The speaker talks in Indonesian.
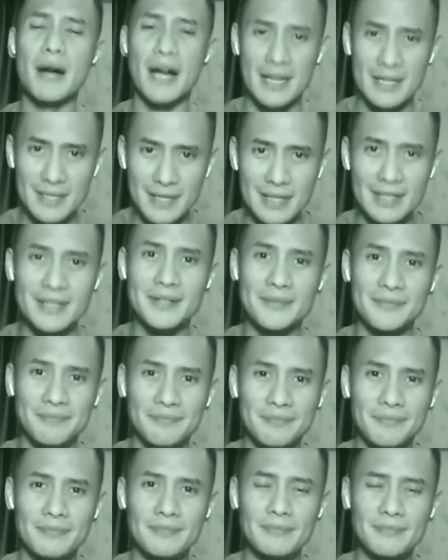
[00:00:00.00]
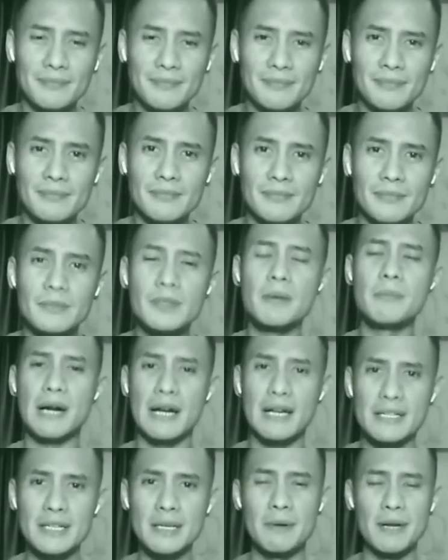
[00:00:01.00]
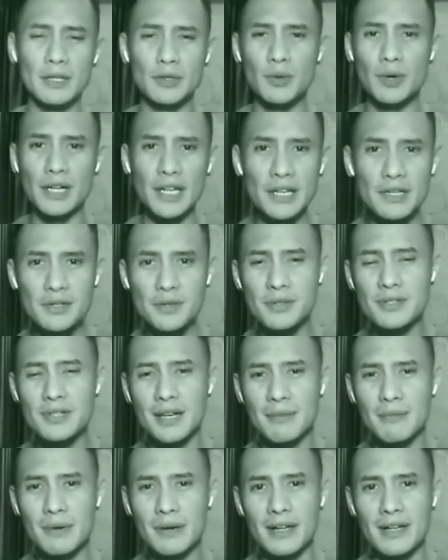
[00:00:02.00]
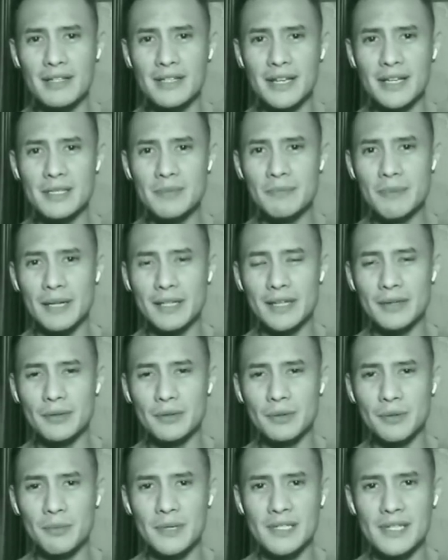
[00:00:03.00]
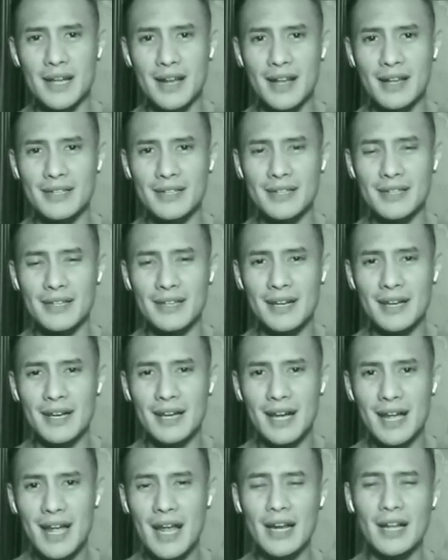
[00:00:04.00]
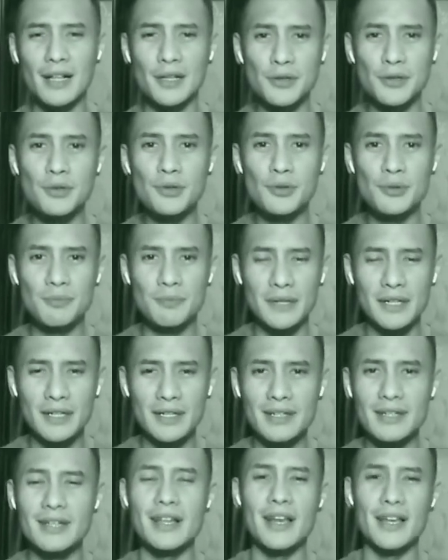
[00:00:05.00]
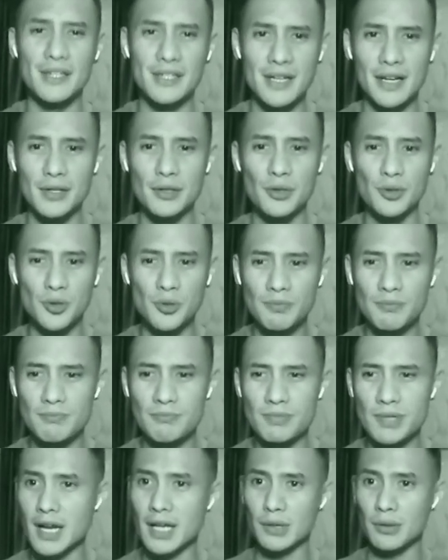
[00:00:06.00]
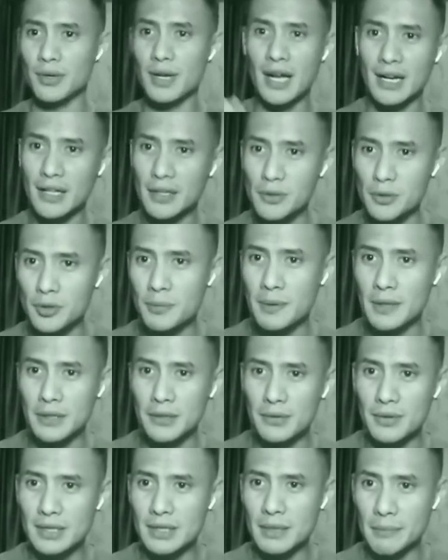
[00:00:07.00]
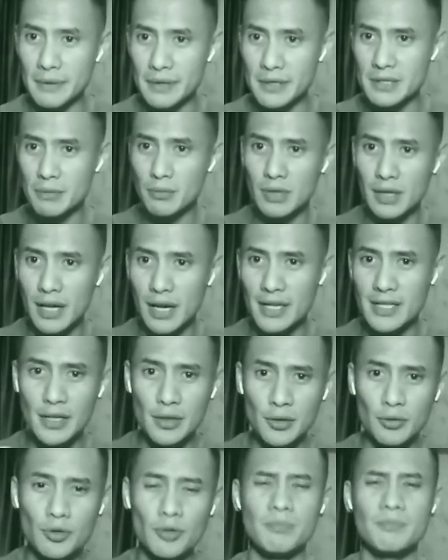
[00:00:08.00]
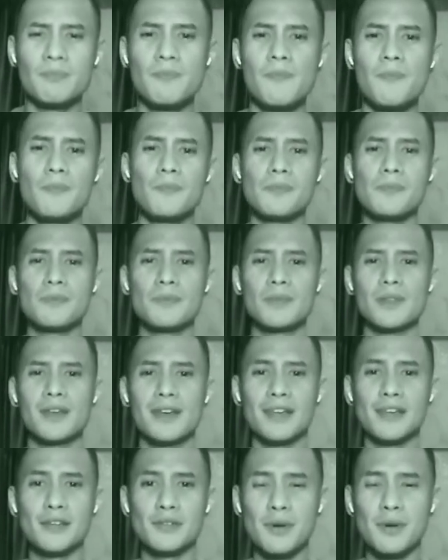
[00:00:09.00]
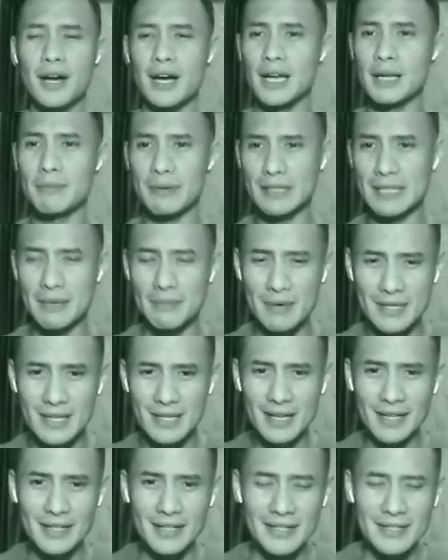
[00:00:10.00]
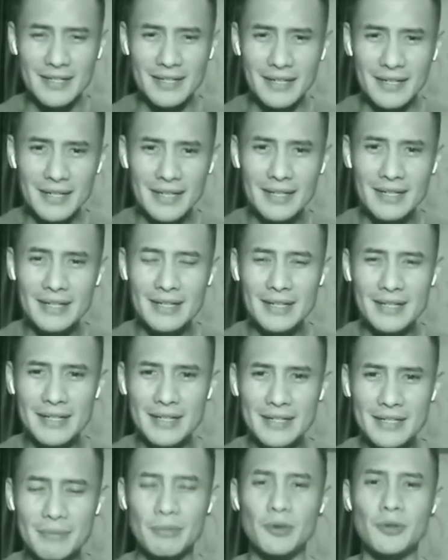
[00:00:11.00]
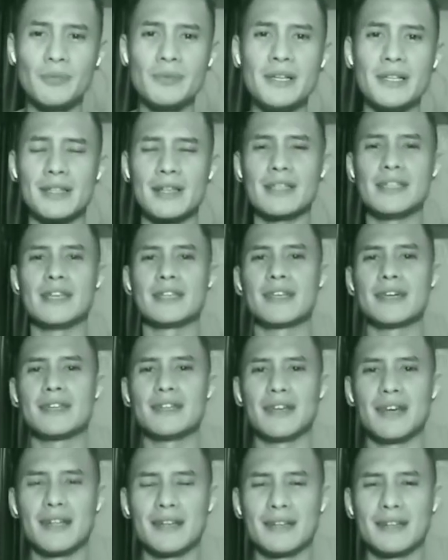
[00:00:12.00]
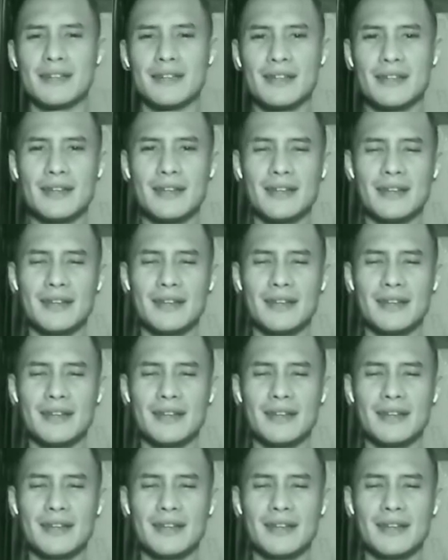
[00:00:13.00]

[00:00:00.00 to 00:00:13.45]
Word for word: terima kasih terima kasih kepada Tuhan Yesus yang memberikan saya kesempatan untuk bicara di kanal YouTube ini di gereja YouTube saya nggak tahu ini kanal YouTube atau enggak tapi disebutnya gereja YouTube ini juga kali pertama saya ada di sini. Sebelumnya ternyata dengan